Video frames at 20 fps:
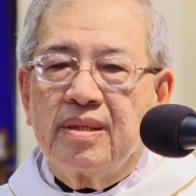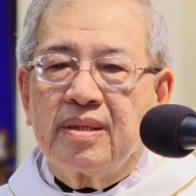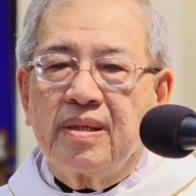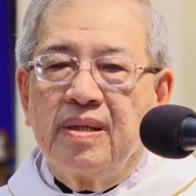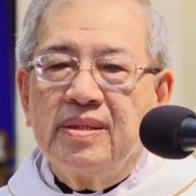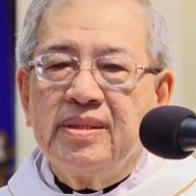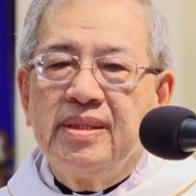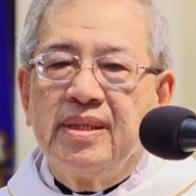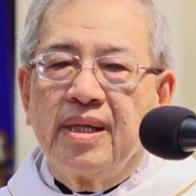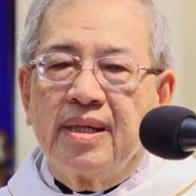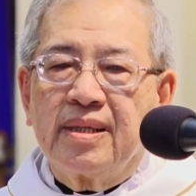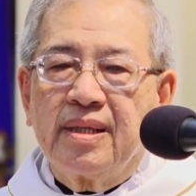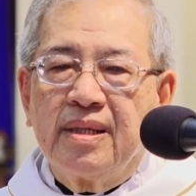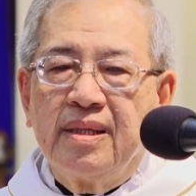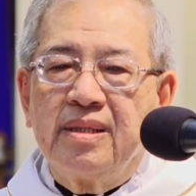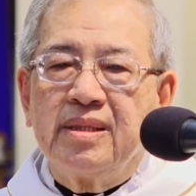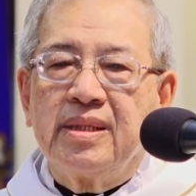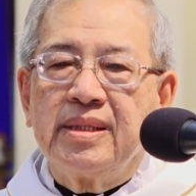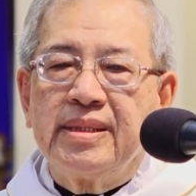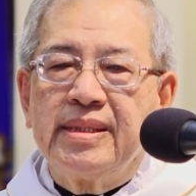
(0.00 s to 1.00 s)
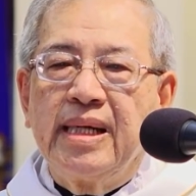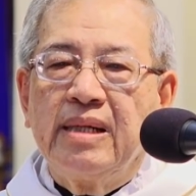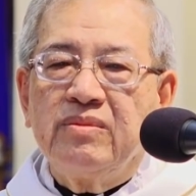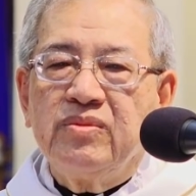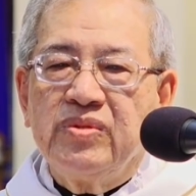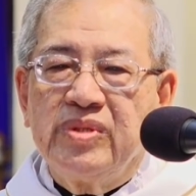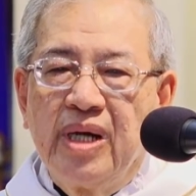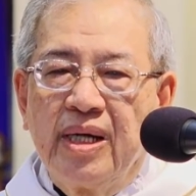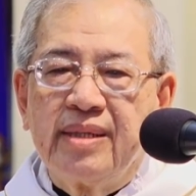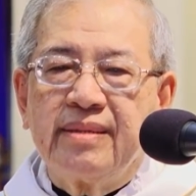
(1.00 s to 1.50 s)
có những người giáo
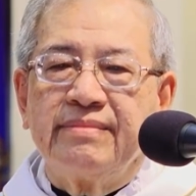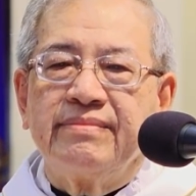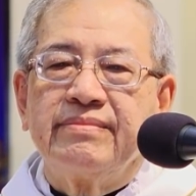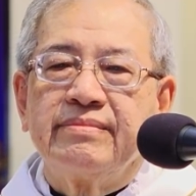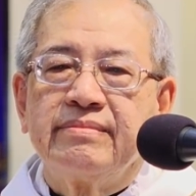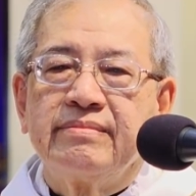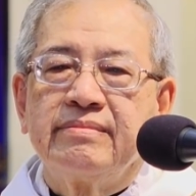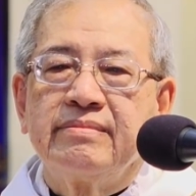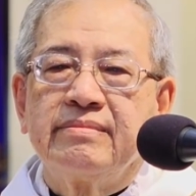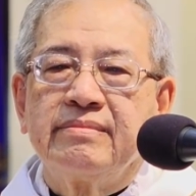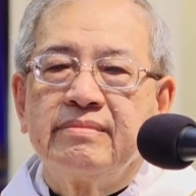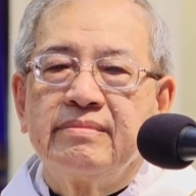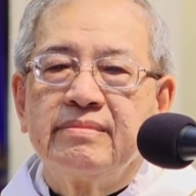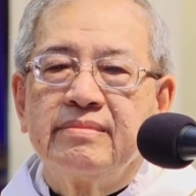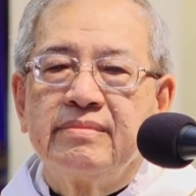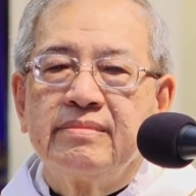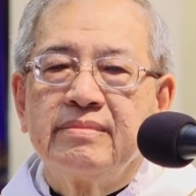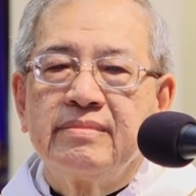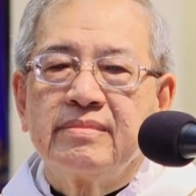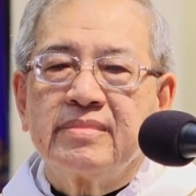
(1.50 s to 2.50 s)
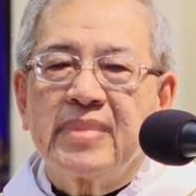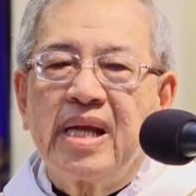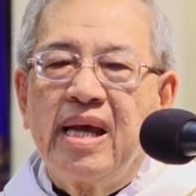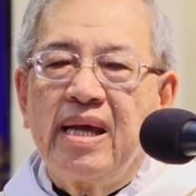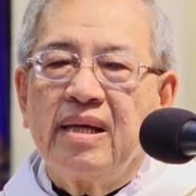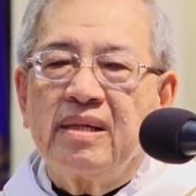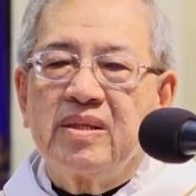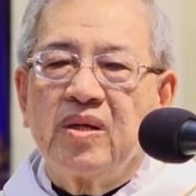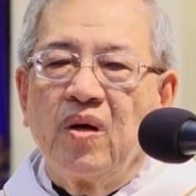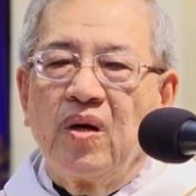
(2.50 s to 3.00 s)
dân
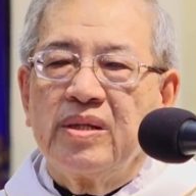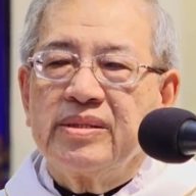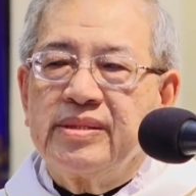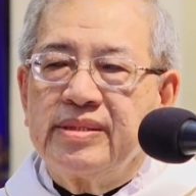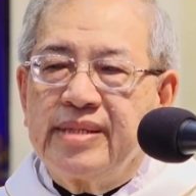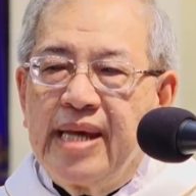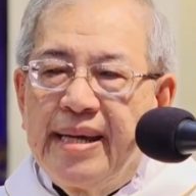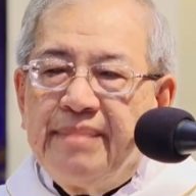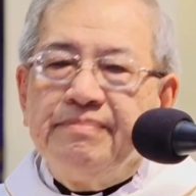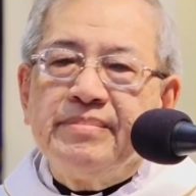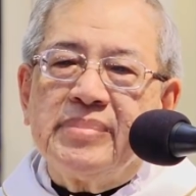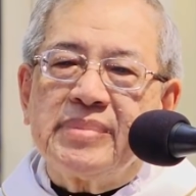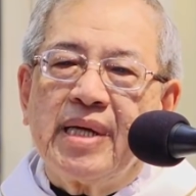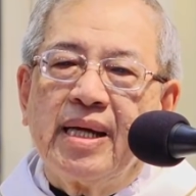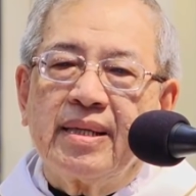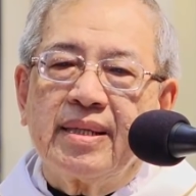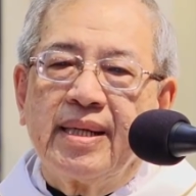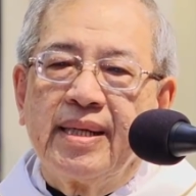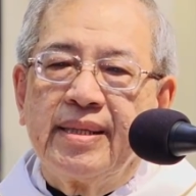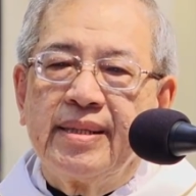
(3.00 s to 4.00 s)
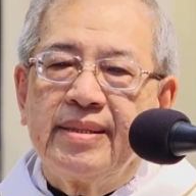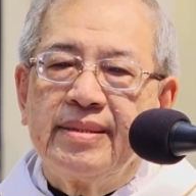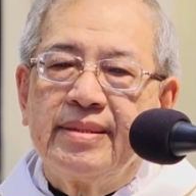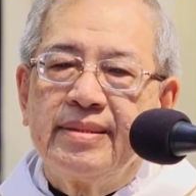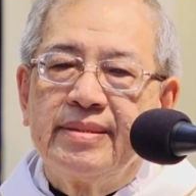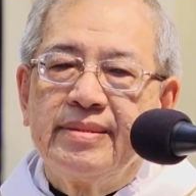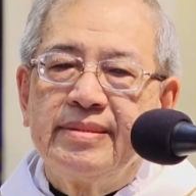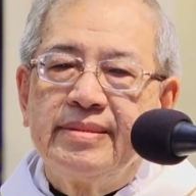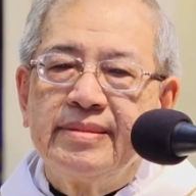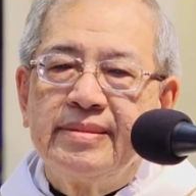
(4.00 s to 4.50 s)
đe dọa chém cha này
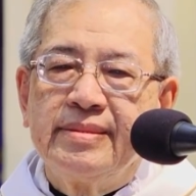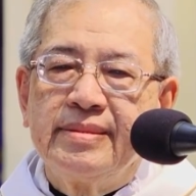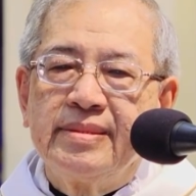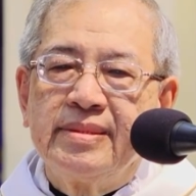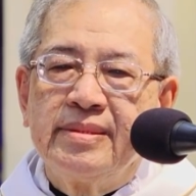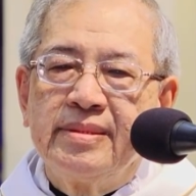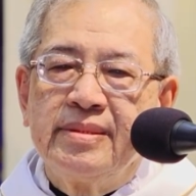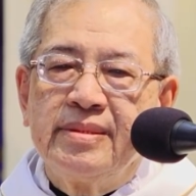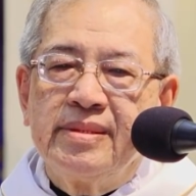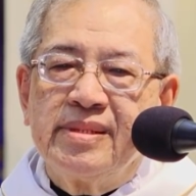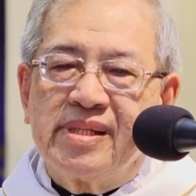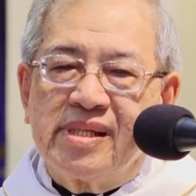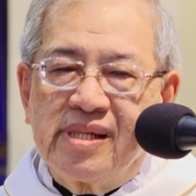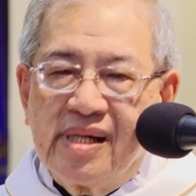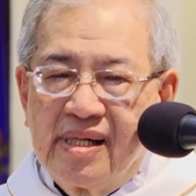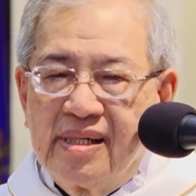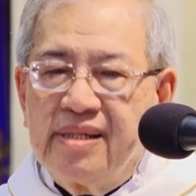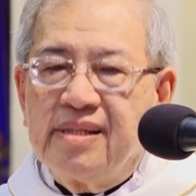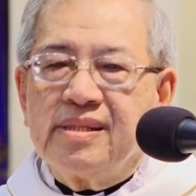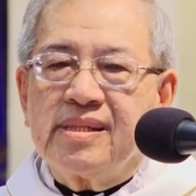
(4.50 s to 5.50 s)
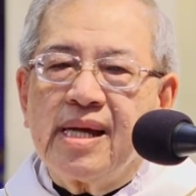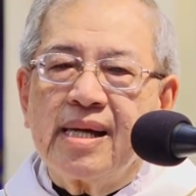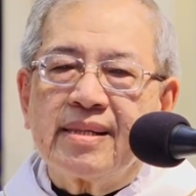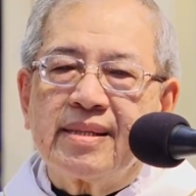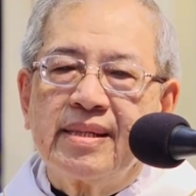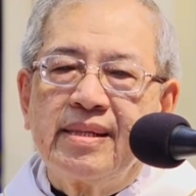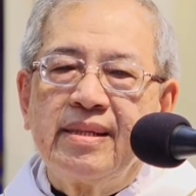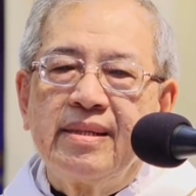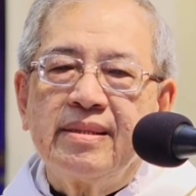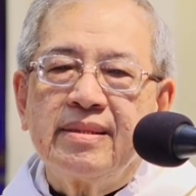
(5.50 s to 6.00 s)
xử cha
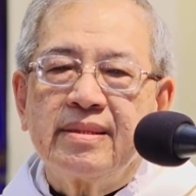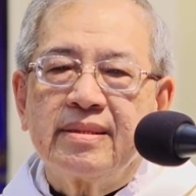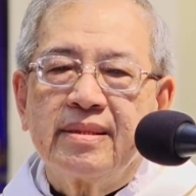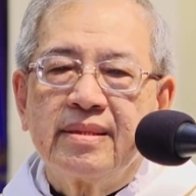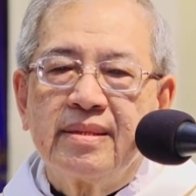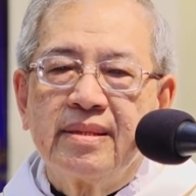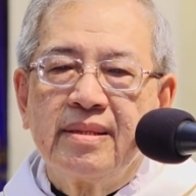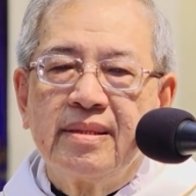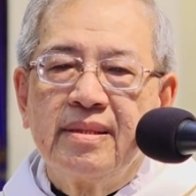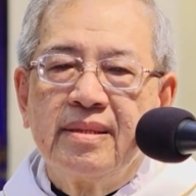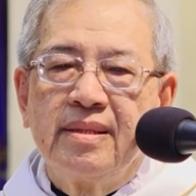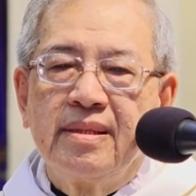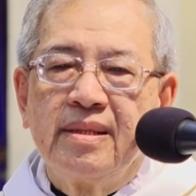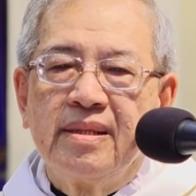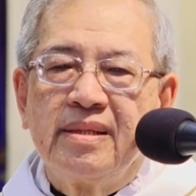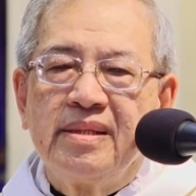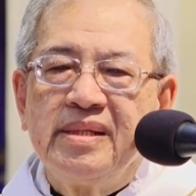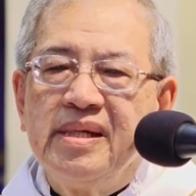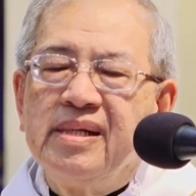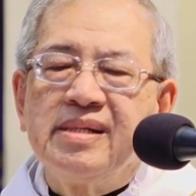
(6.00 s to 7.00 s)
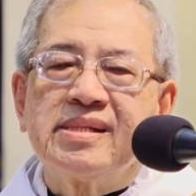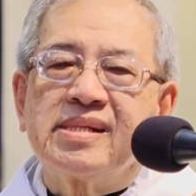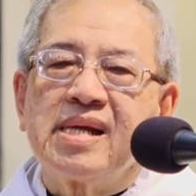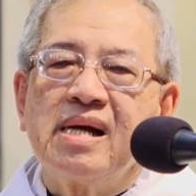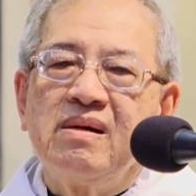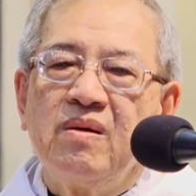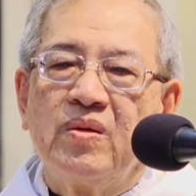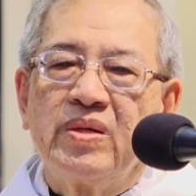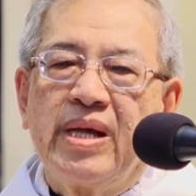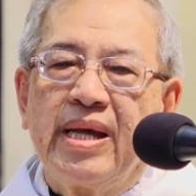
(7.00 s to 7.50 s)
kia như
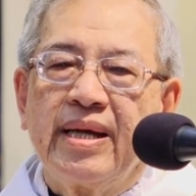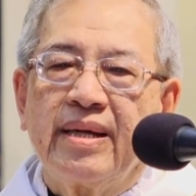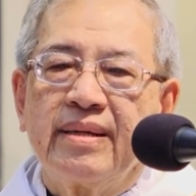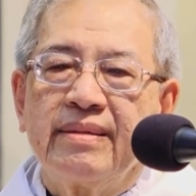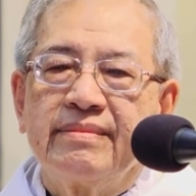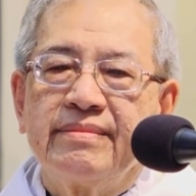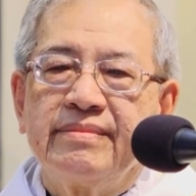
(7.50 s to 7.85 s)
xã hội đen